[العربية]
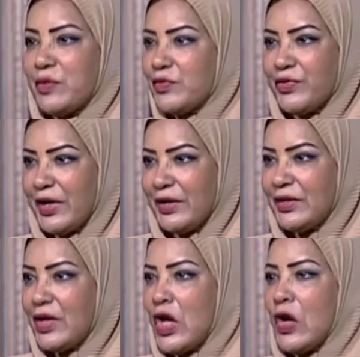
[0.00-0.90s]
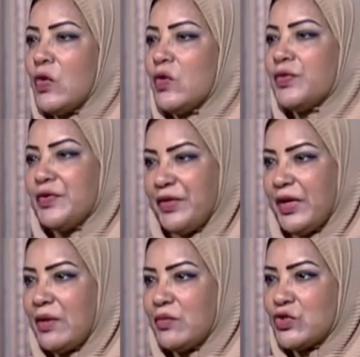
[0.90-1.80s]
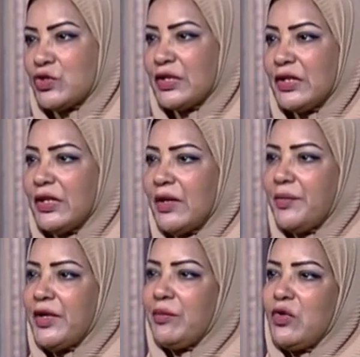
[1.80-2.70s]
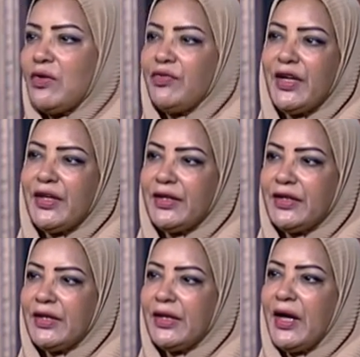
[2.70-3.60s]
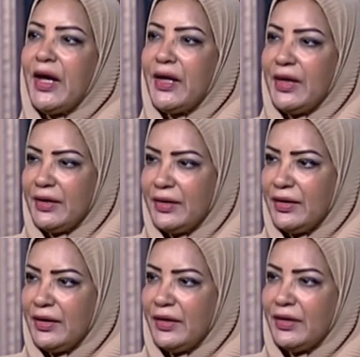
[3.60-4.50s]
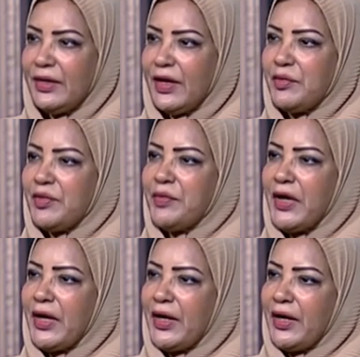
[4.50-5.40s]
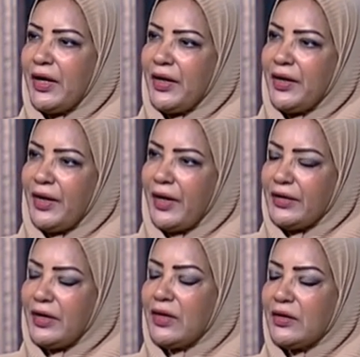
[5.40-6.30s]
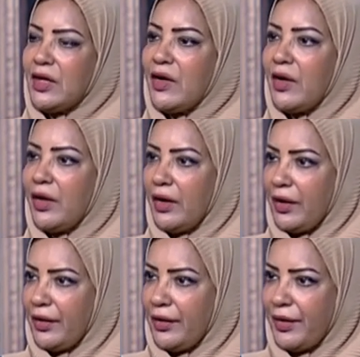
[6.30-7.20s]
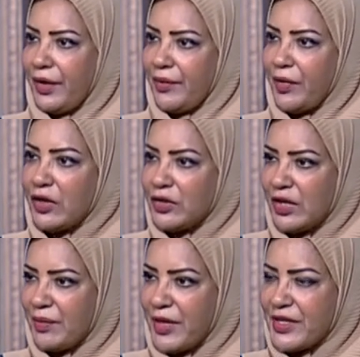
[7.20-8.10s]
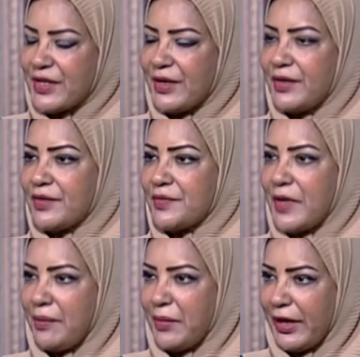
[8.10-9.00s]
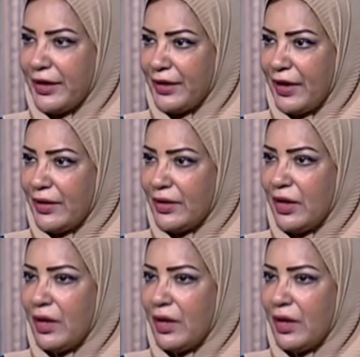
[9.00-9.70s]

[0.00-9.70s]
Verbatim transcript: منفرد آه. وفي فرق موسيقيه بيعملوها في هيئه حلقه آه. يعني بيبقى آه، حتى عندنا آه، يعني بعض النماذج اللي اسمها الماكيتات